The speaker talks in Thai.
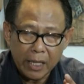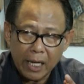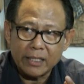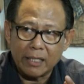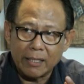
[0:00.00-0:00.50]
ข้าง
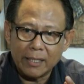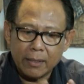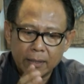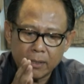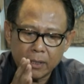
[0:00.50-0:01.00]
จะ
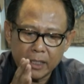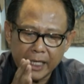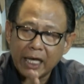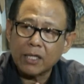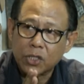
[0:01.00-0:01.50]

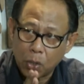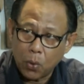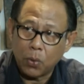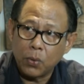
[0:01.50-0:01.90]
เที่ยงตรง